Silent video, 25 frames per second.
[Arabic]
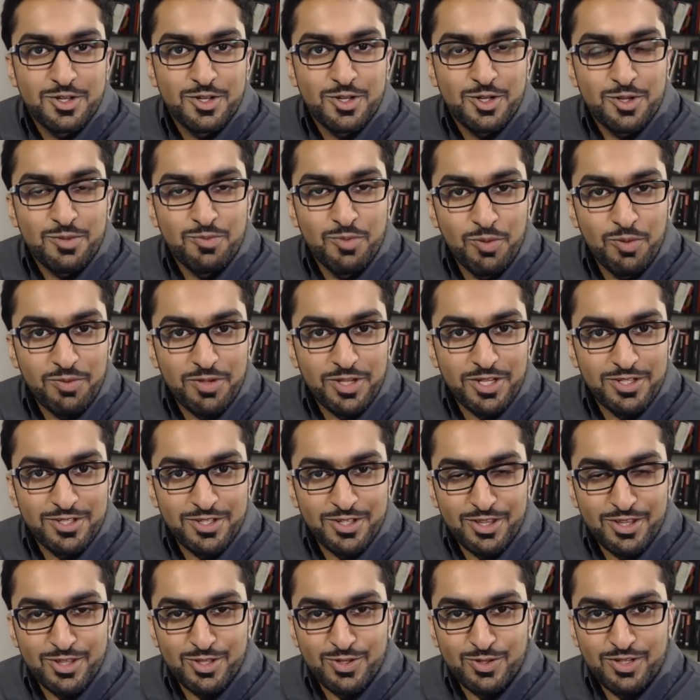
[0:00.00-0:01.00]
ممكن
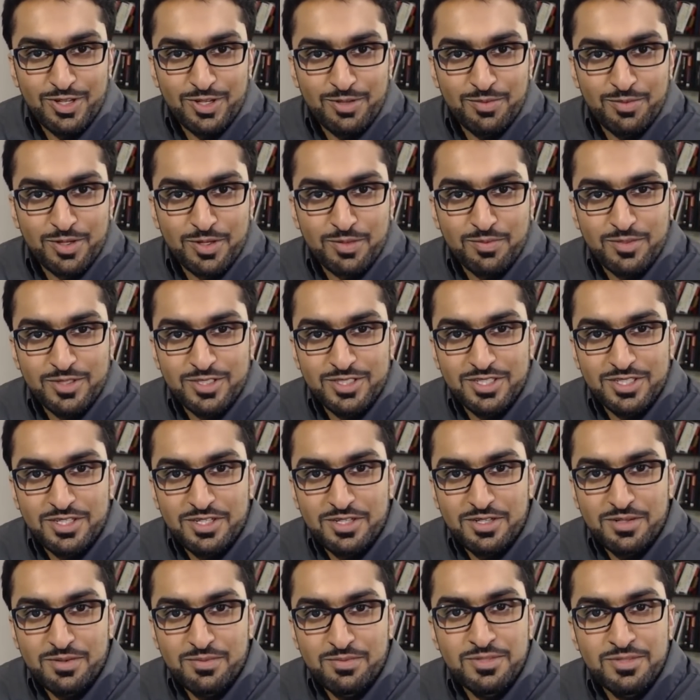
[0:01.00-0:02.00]
ننظر للبرمجة
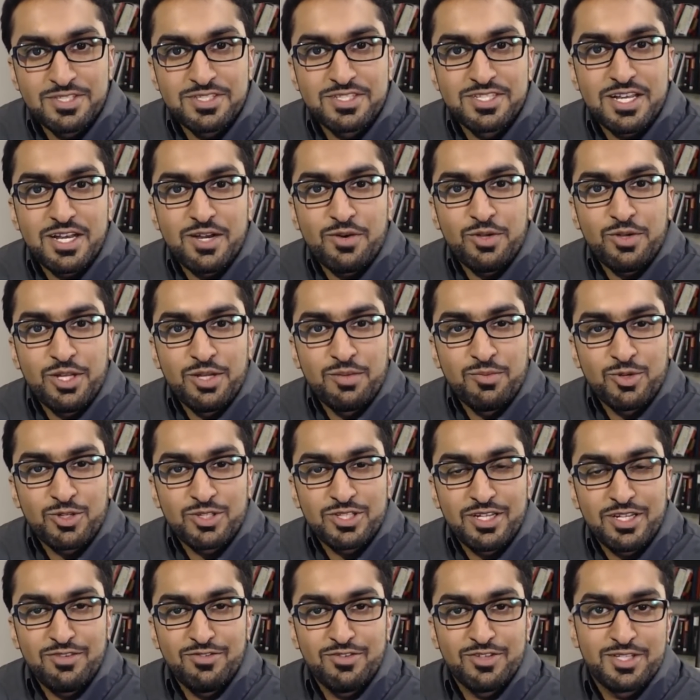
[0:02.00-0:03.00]
من زاوية
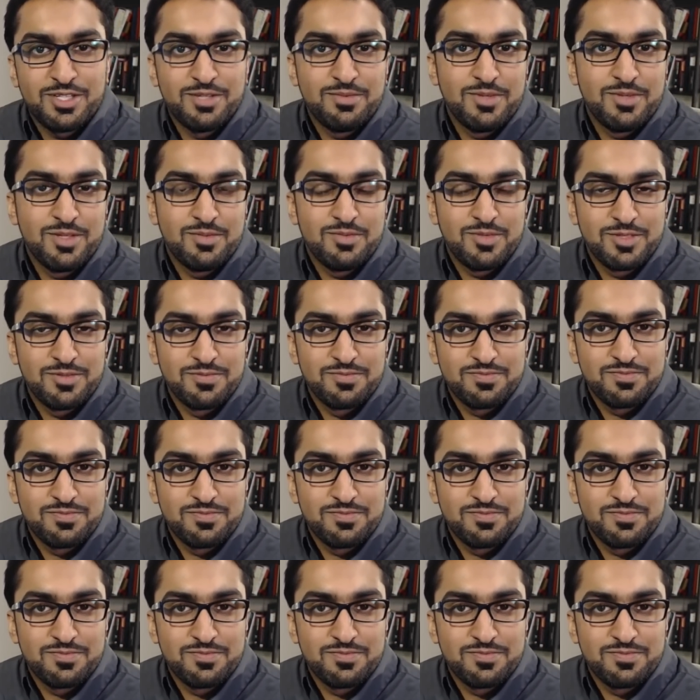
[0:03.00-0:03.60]
مختلفة تماما